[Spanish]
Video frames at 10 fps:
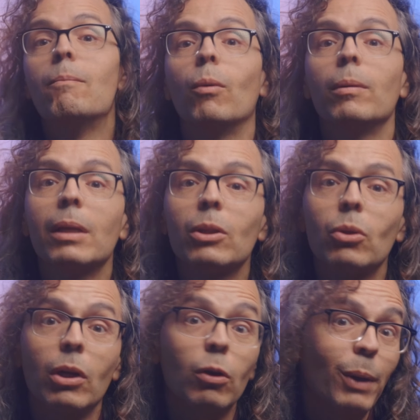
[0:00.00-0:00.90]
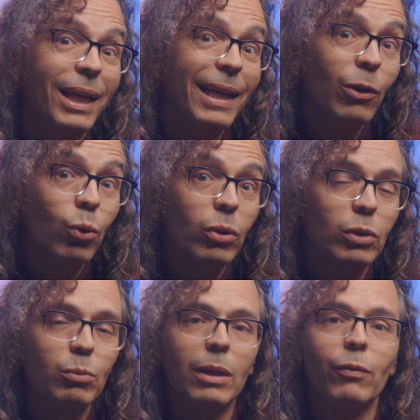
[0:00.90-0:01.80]
movimiento de ropa que luego
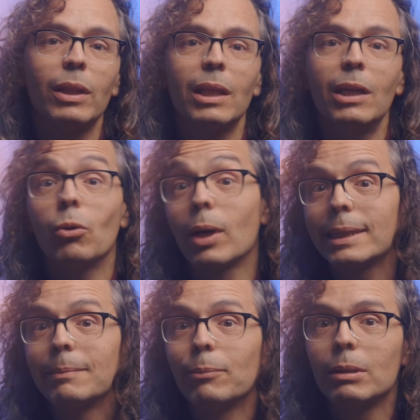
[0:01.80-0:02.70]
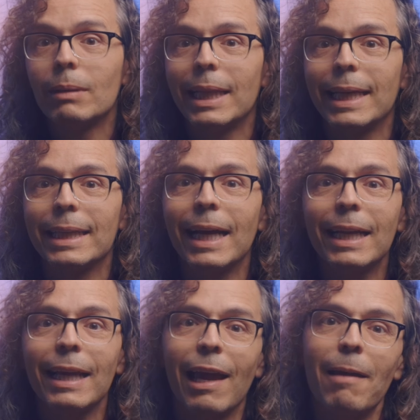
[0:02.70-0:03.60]
es muy difícil o casi imposible de
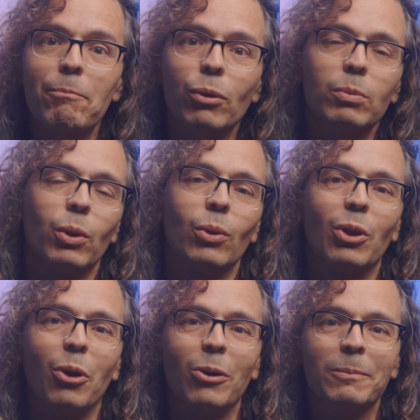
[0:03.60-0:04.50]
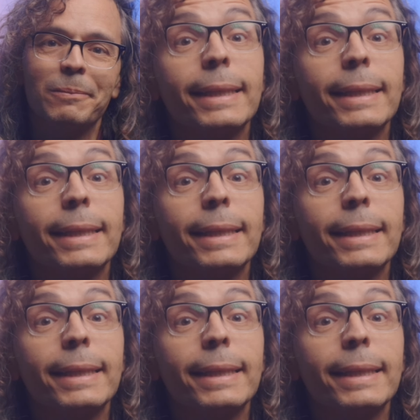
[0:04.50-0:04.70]
quitar en postproducción.